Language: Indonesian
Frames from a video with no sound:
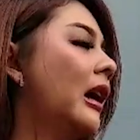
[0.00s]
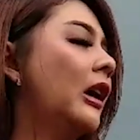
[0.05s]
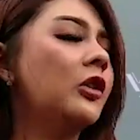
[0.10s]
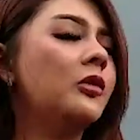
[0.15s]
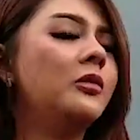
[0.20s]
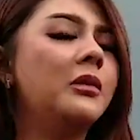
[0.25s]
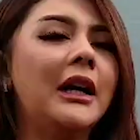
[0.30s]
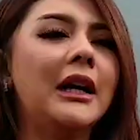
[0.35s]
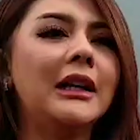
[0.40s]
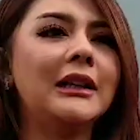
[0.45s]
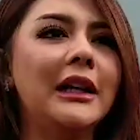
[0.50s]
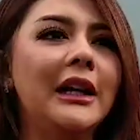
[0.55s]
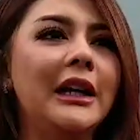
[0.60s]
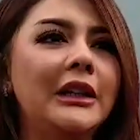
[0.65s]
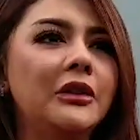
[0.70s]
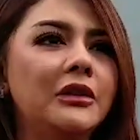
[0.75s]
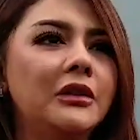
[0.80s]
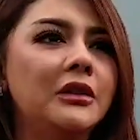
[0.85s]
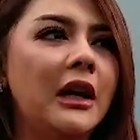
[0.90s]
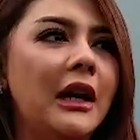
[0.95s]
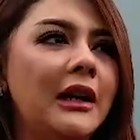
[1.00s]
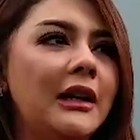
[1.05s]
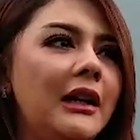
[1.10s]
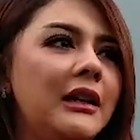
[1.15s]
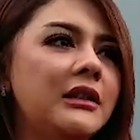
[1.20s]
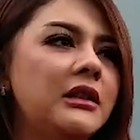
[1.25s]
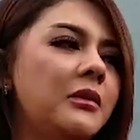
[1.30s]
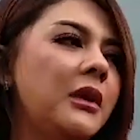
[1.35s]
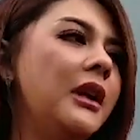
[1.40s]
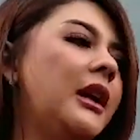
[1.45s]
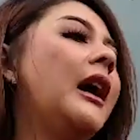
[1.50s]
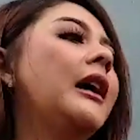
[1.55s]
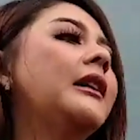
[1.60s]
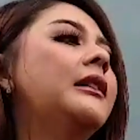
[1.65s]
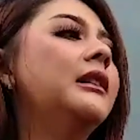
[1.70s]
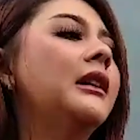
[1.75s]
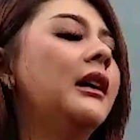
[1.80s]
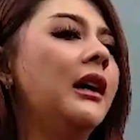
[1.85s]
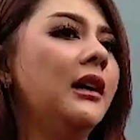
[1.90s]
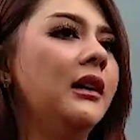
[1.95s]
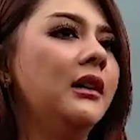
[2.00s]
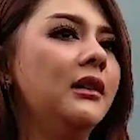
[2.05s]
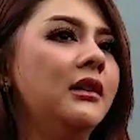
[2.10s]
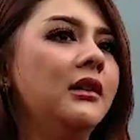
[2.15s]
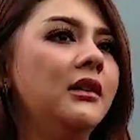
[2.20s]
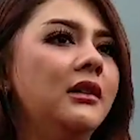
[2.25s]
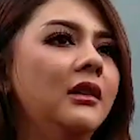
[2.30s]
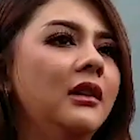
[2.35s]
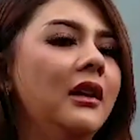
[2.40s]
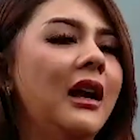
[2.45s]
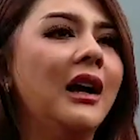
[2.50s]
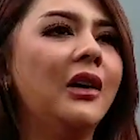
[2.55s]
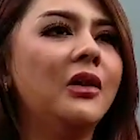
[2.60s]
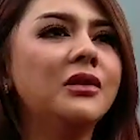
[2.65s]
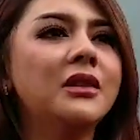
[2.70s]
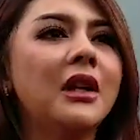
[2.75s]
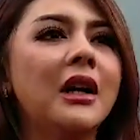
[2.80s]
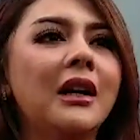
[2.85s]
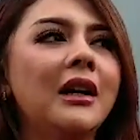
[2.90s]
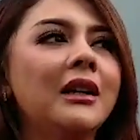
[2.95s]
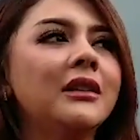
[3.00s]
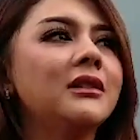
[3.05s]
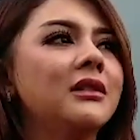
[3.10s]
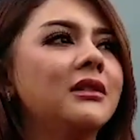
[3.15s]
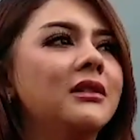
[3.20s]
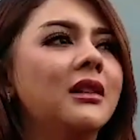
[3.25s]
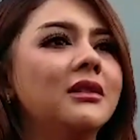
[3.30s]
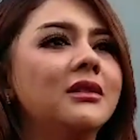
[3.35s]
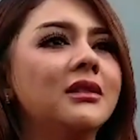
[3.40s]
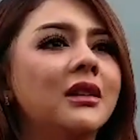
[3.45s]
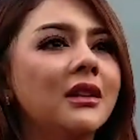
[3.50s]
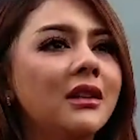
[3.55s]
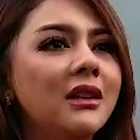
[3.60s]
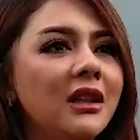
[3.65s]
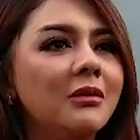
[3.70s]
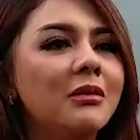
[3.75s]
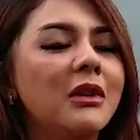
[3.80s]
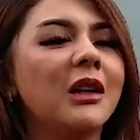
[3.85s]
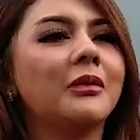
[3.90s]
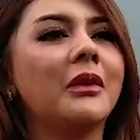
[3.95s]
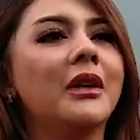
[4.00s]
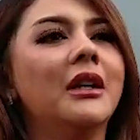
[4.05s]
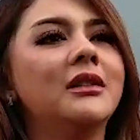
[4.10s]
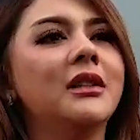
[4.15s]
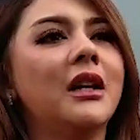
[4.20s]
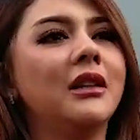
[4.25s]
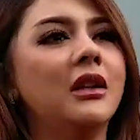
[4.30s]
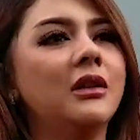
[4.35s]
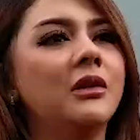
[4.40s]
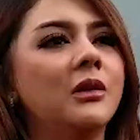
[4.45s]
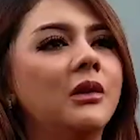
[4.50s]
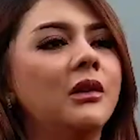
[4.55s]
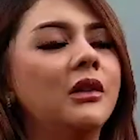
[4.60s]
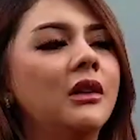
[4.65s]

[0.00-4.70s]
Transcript: aku menghargai itu adalah sebagai hadiah aku sangat senang banget pada saat itu